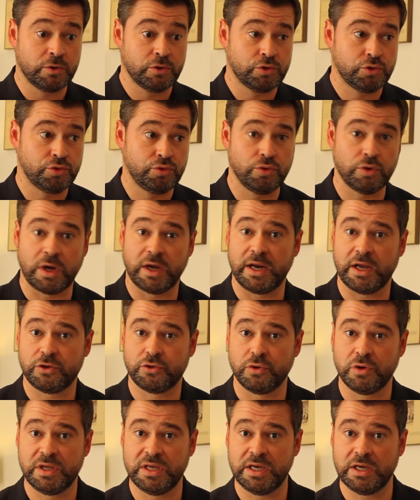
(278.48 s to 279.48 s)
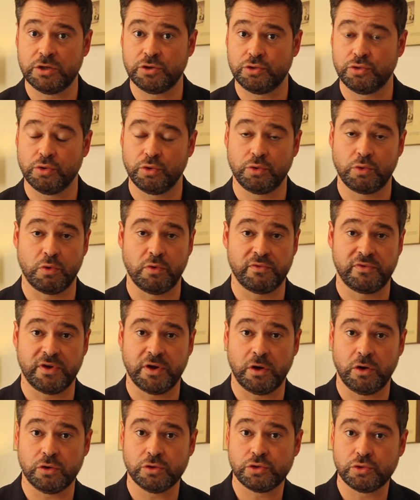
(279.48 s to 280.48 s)
sur un atelier, sur une
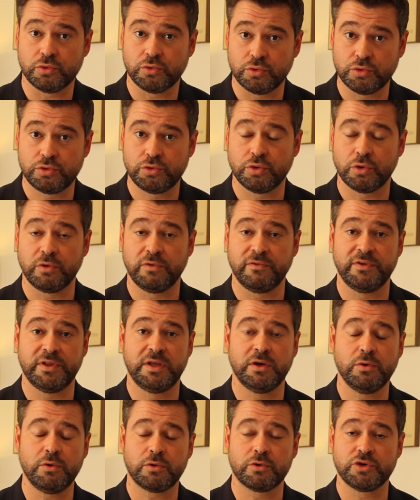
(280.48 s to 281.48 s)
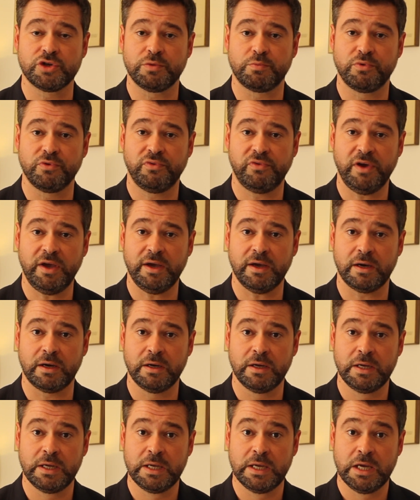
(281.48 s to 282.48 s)
conférence ou sur une vidéo que j'ai pu faire,
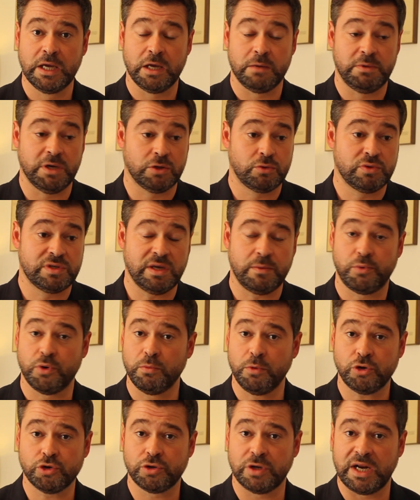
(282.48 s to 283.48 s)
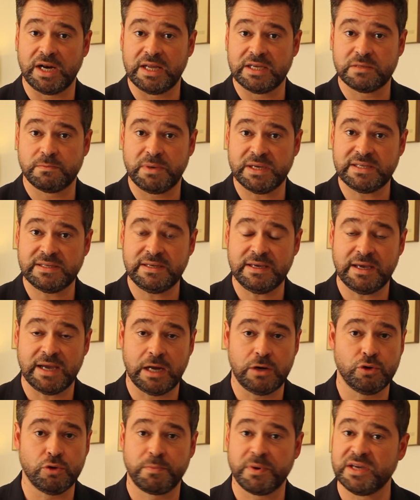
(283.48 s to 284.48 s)
eh bien tout simplement je la laisse passer.
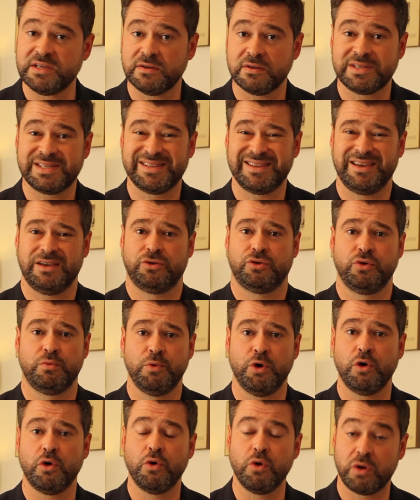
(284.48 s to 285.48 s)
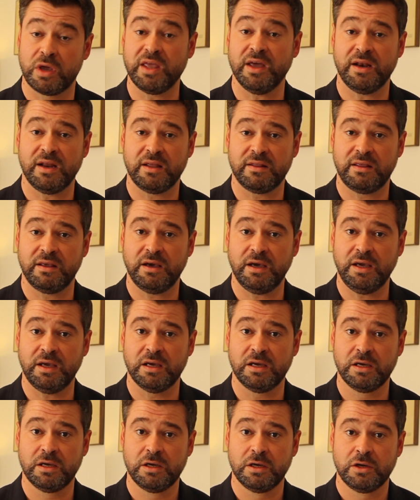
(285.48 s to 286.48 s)
Elle ne présente strictement aucun intérêt.
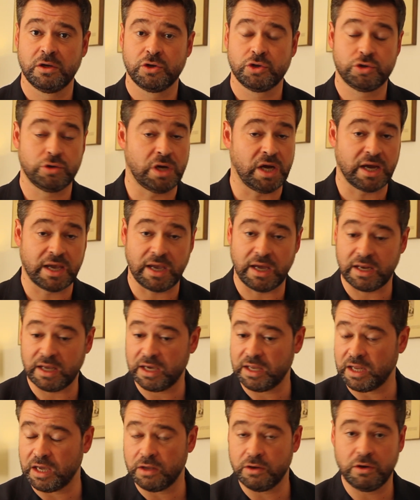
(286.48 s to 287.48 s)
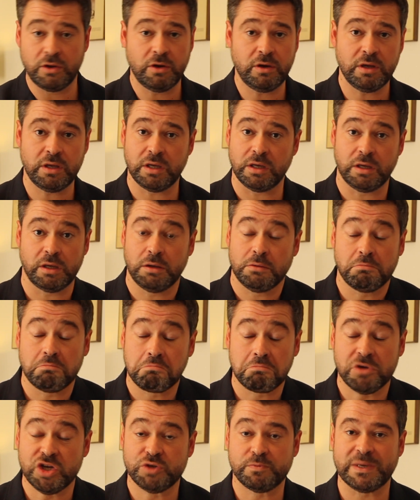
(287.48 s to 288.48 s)
Je la regarderai d'un œil
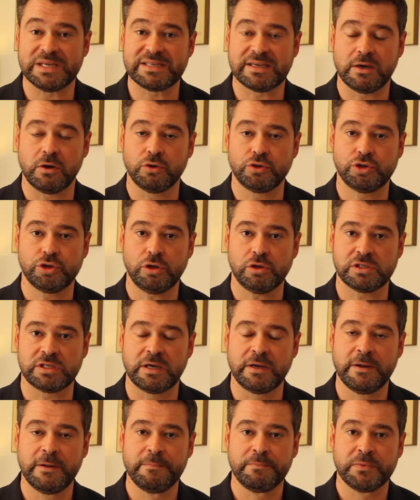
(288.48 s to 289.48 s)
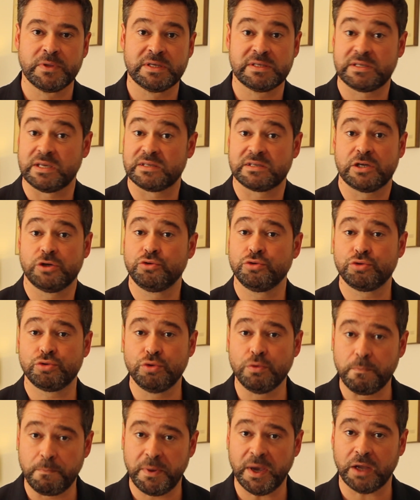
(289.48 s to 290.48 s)
et je passerai à autre chose. Ça serait juste
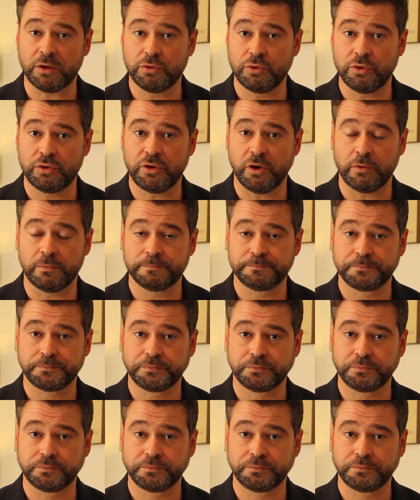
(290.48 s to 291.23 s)
une perte de temps.